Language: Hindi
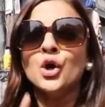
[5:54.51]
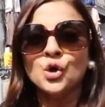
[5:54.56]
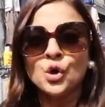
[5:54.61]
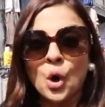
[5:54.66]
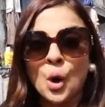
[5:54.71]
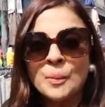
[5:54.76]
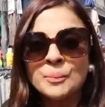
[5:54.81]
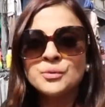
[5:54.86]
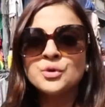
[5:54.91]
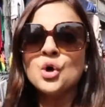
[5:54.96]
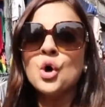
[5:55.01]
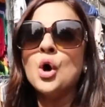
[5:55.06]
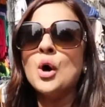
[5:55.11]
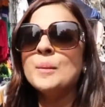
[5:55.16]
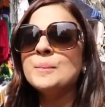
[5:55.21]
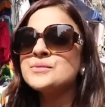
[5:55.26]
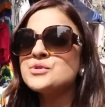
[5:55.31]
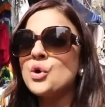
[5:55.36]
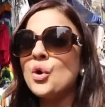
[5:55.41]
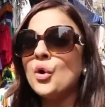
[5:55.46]
क्रॉप
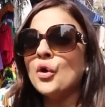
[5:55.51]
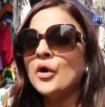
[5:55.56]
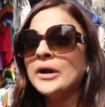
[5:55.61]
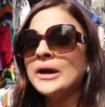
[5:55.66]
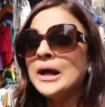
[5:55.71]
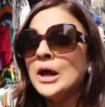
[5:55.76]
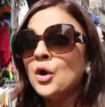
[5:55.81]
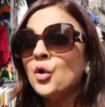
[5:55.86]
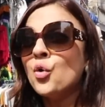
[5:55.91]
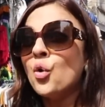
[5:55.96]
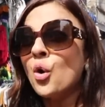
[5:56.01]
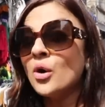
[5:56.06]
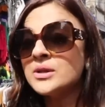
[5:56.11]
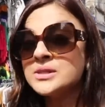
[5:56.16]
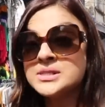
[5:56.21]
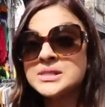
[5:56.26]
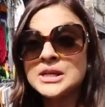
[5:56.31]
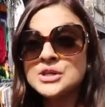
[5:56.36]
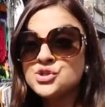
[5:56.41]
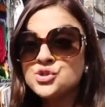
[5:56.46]
टॉप्स और कॉट
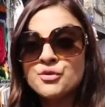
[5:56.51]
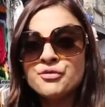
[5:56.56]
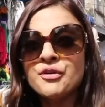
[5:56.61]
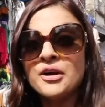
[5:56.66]
सेट्स जो